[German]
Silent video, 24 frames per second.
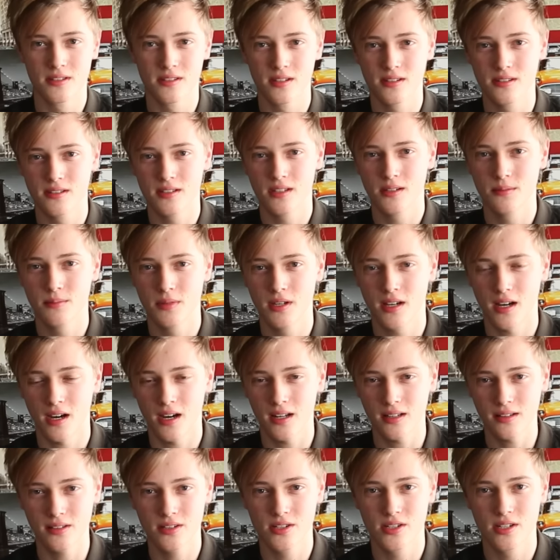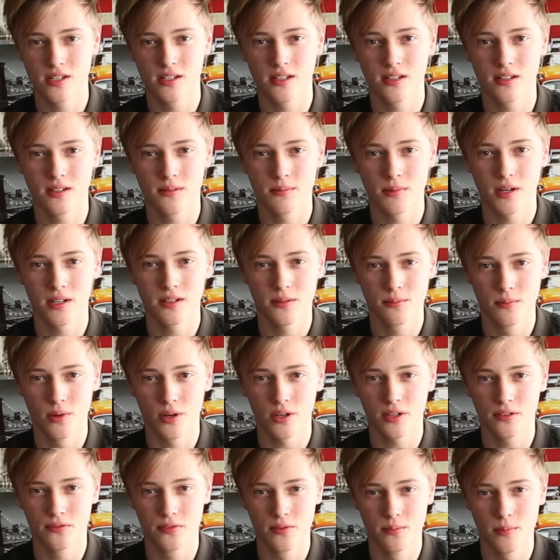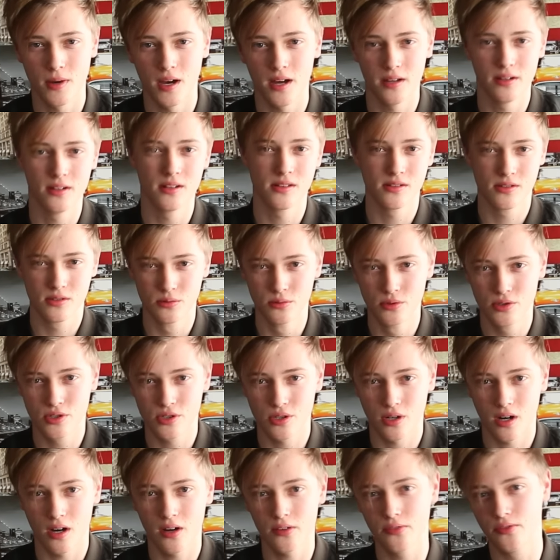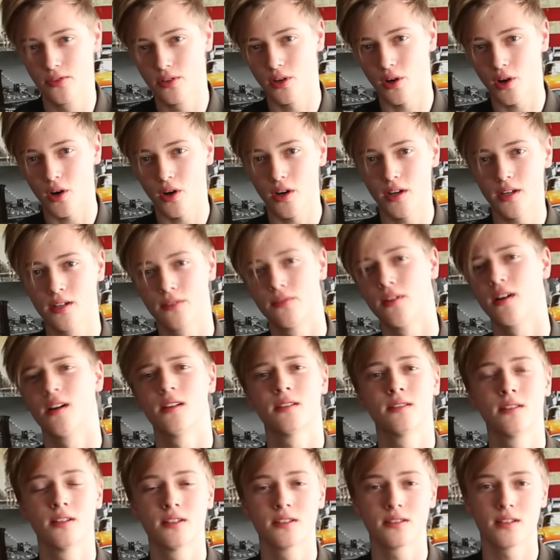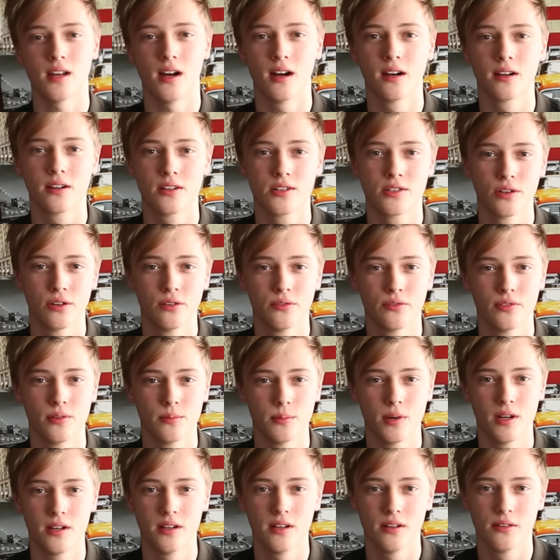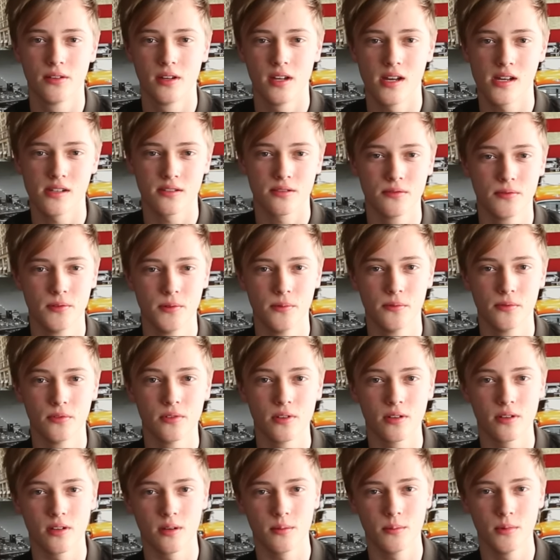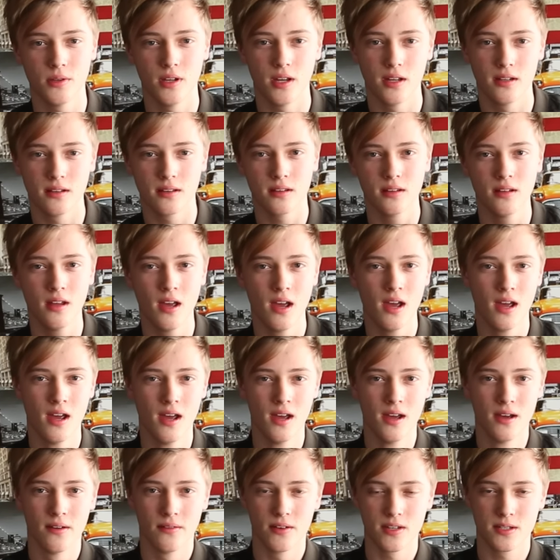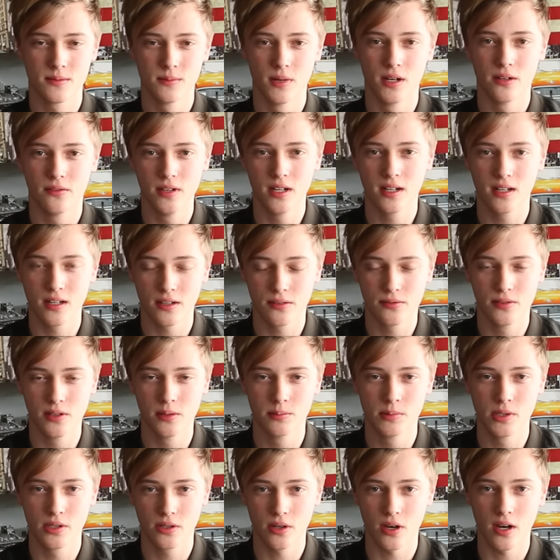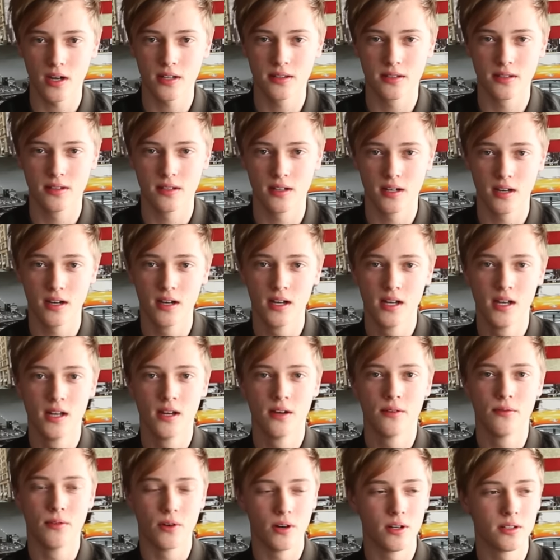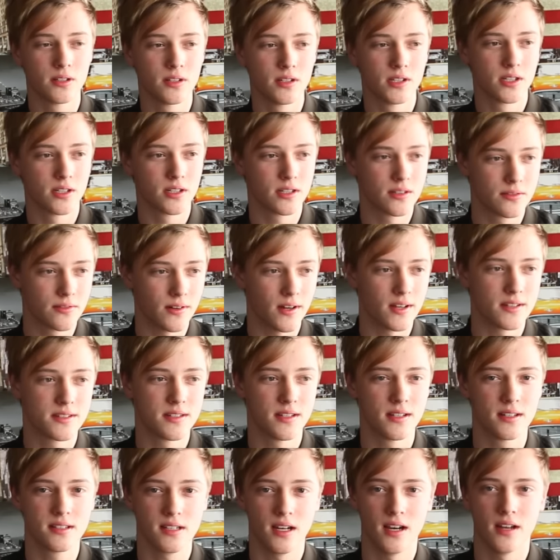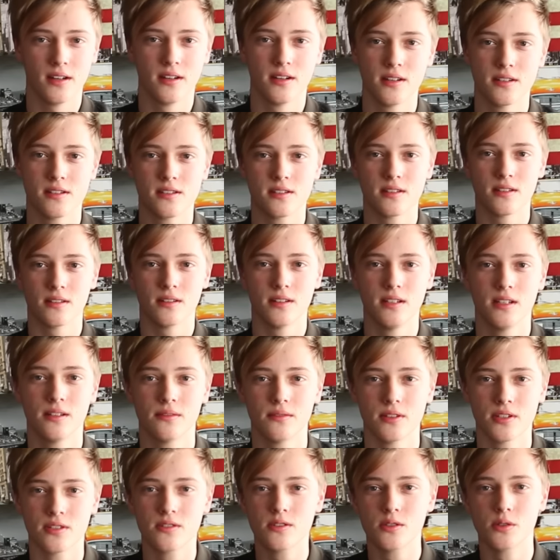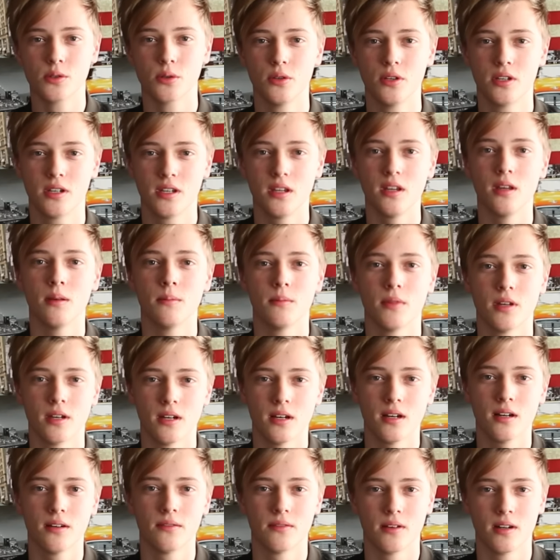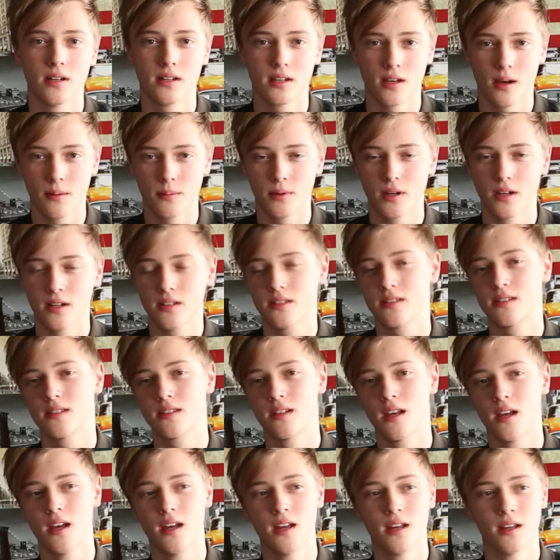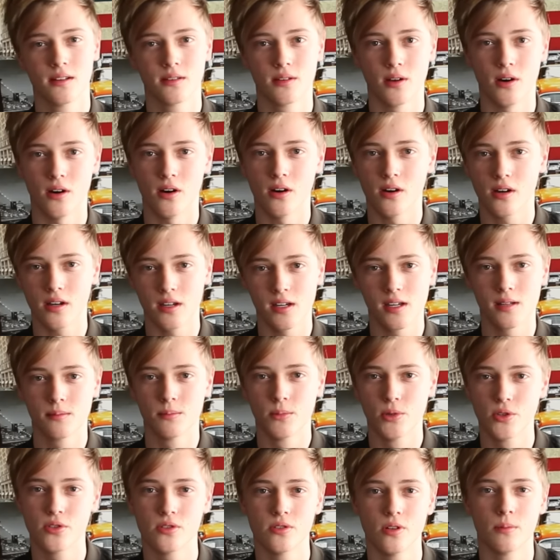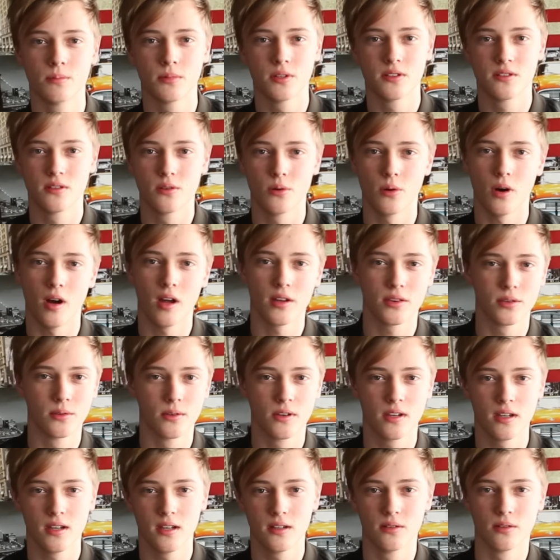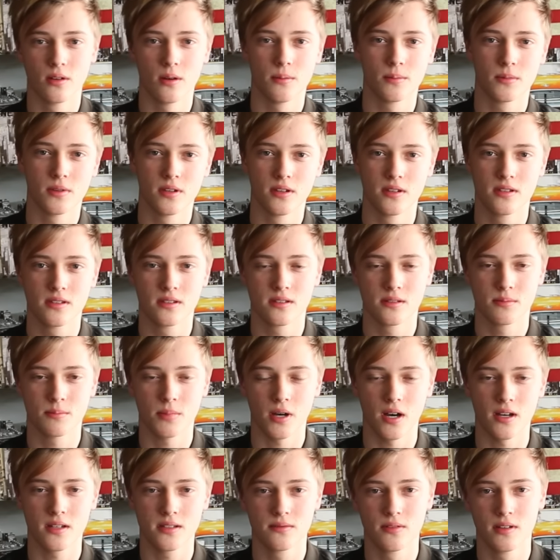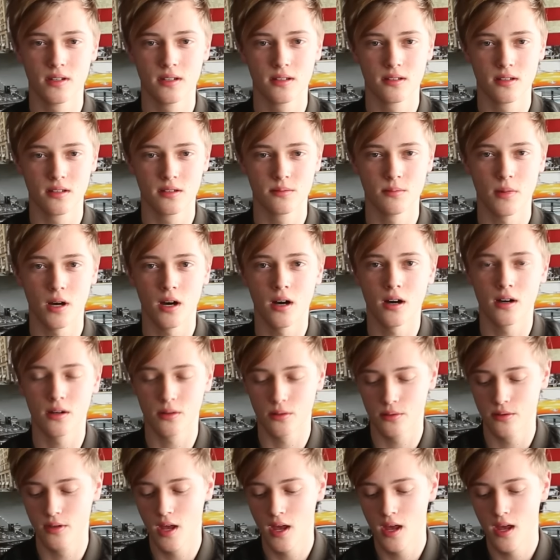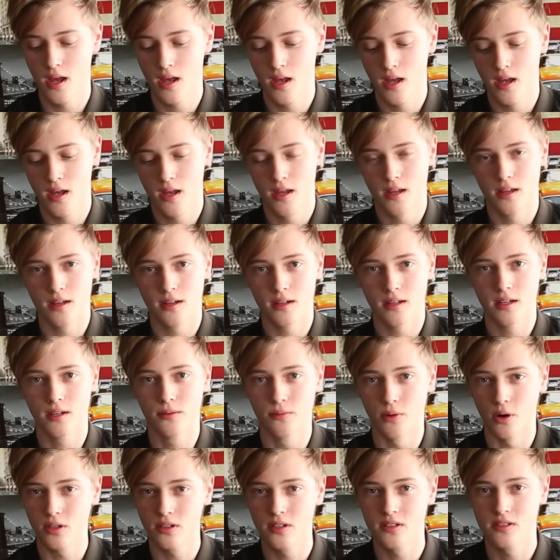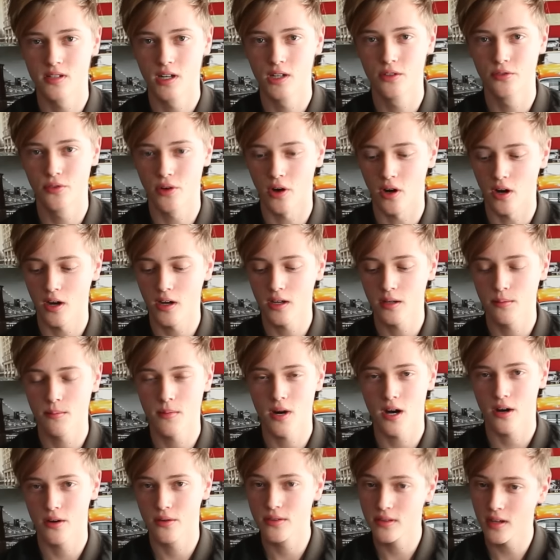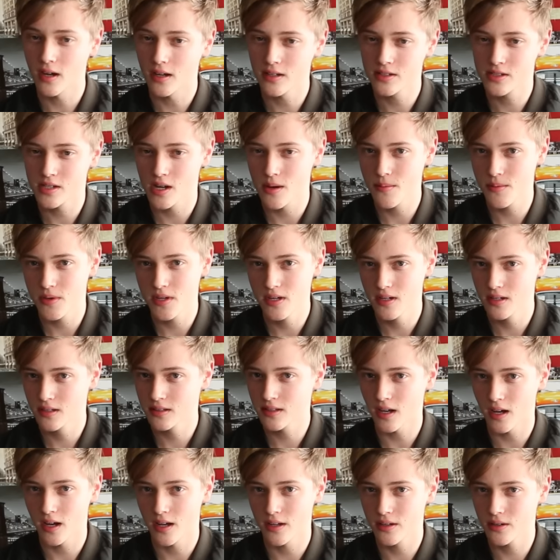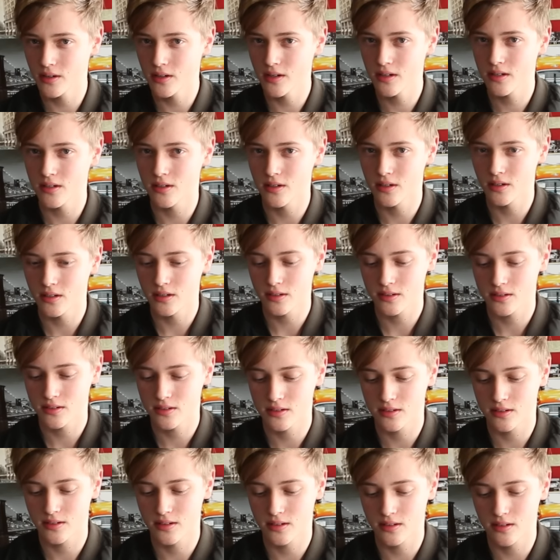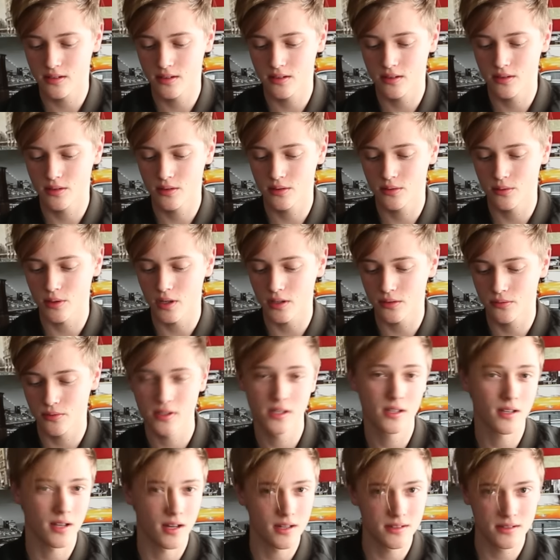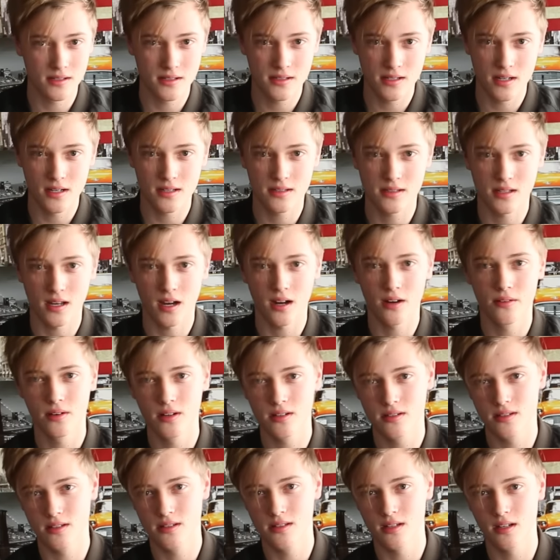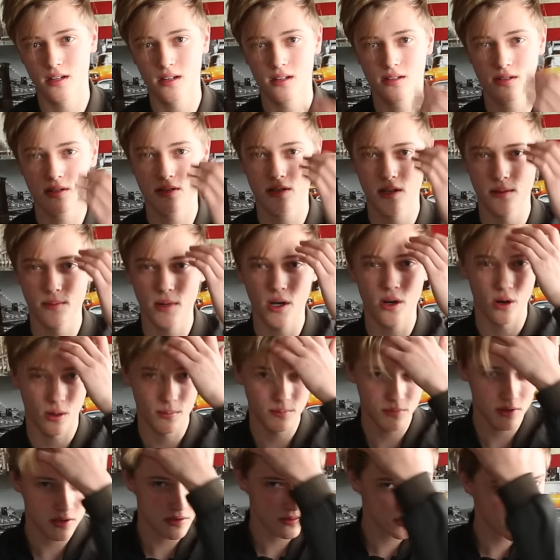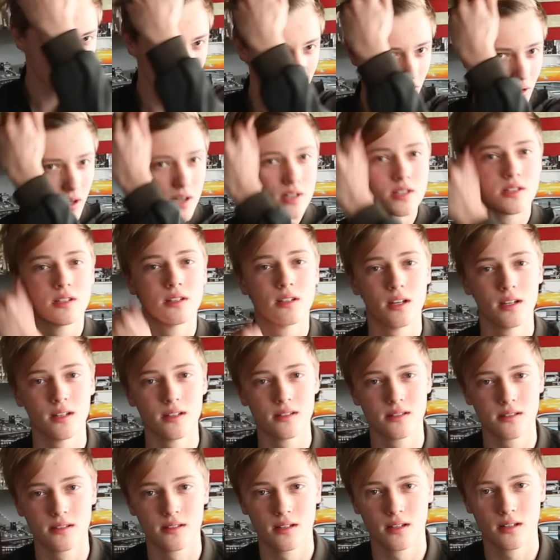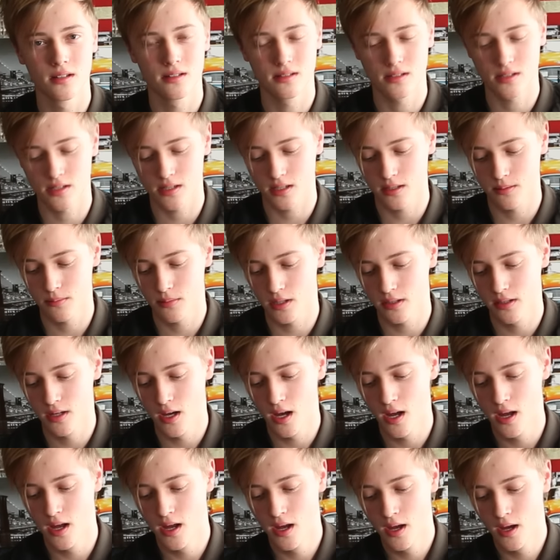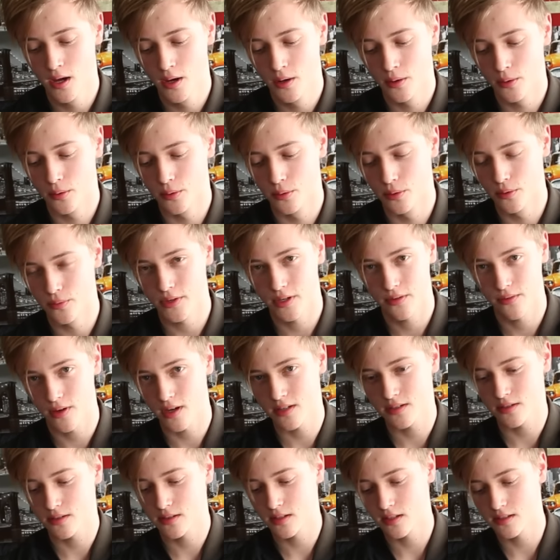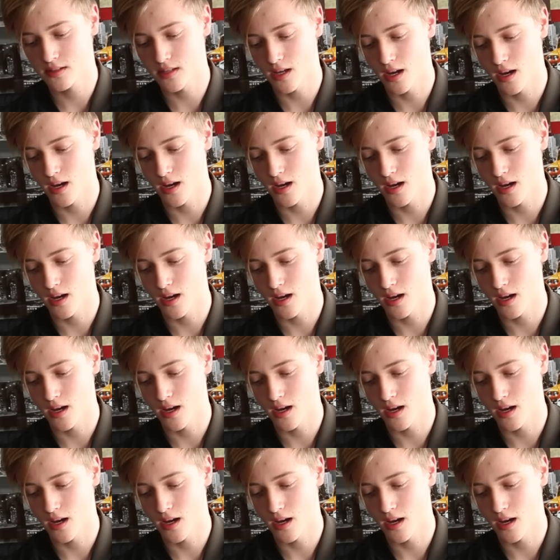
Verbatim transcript: jetzt, dass ich ihm die Karten schicke. Ich meine, ich möchte für meine Zuschauer, für euch quasi als Dankeschön für meine ersten 500 Abonnenten, was mir halt wirklich viel bedeutet, ja, wollte ich euch quasi ein kleines irgendwas zurückgeben, ja, weil ich habe ja jetzt da auch reden müssen, ob das in Ordnung geht und ob das passt, wenn ich das mache. Und ich wollte das halt für euch machen. Und dann schreibt irgendeiner aus dort, ich kann es jetzt eh sagen, weil es jetzt eh nicht so schlimm kommt, dass Wiener Neustadt, der das, der das geschrieben hat. Und ich werde es jetzt